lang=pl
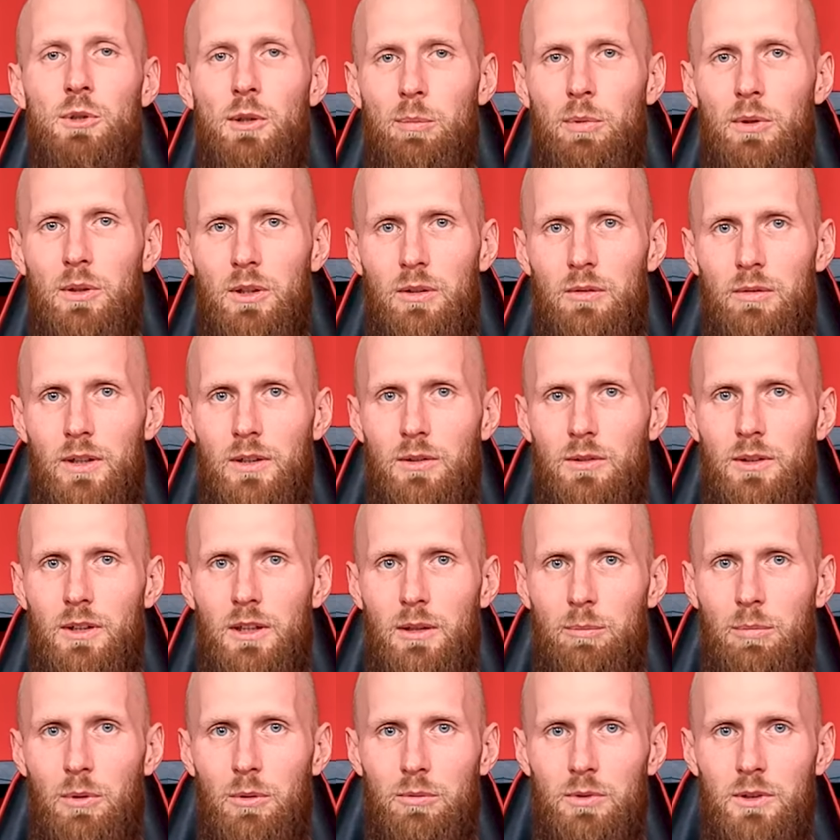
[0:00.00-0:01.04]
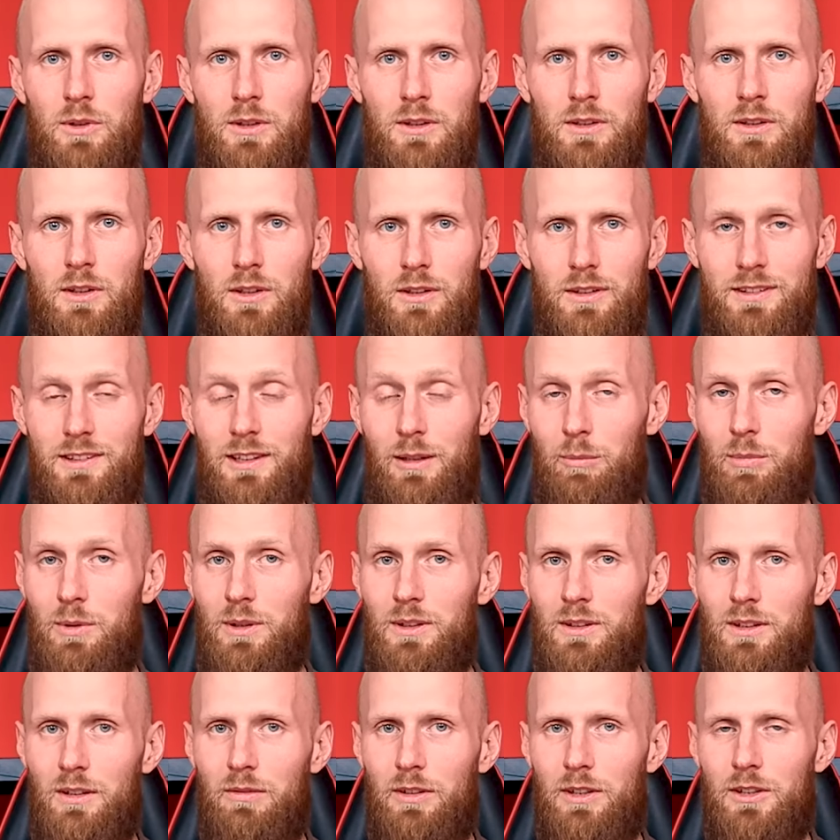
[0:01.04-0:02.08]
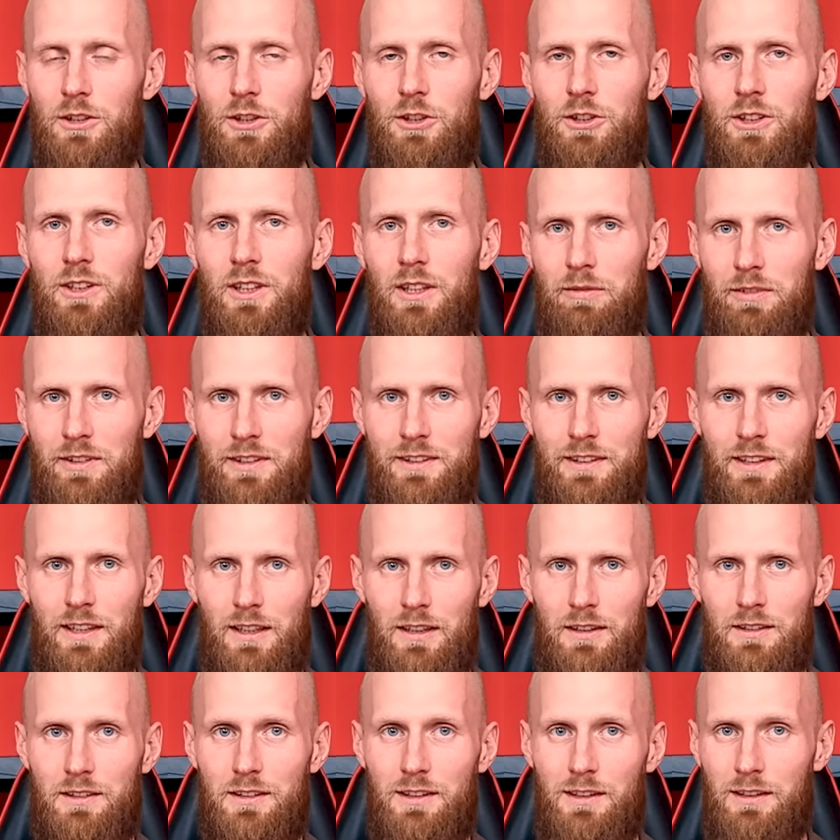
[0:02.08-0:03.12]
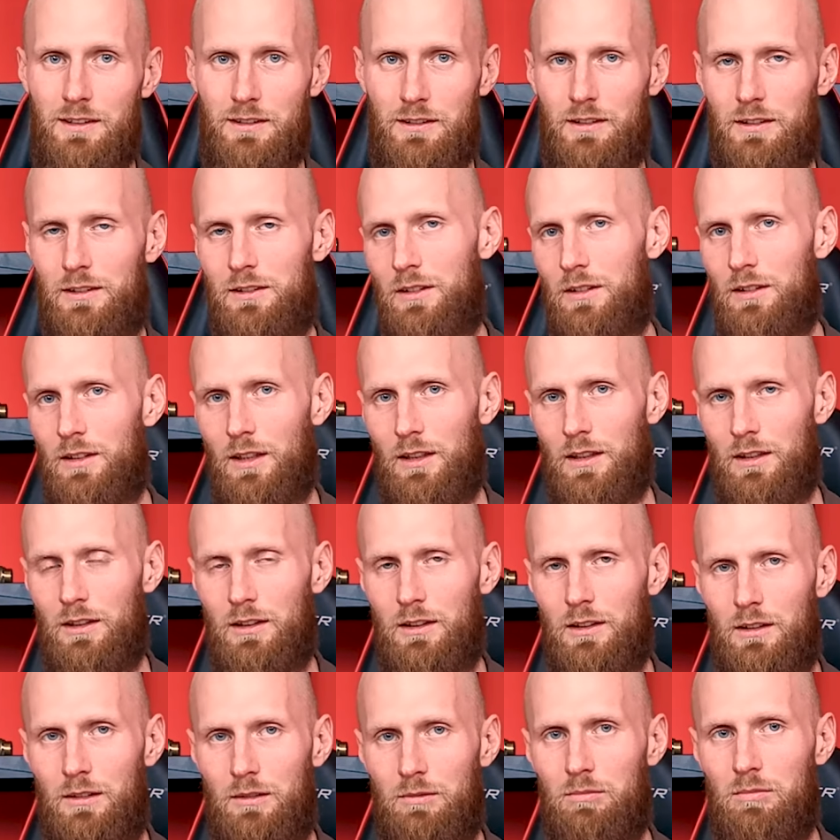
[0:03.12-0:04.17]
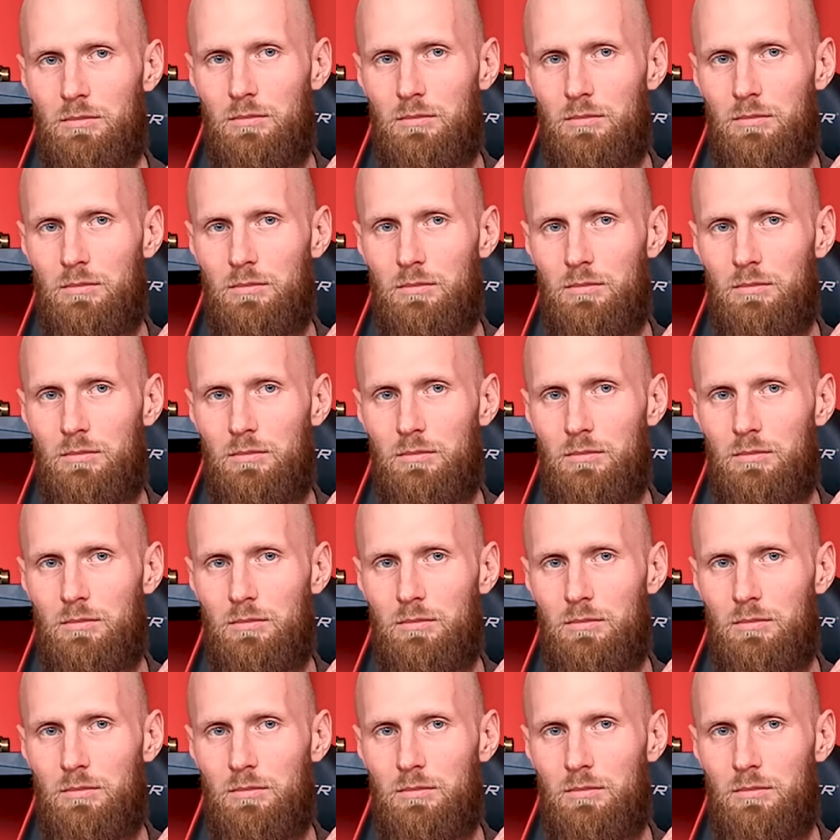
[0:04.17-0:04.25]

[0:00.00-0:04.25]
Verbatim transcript: przeponowe, które powinno stabilizować ciśnienie w instalacji, jest to taki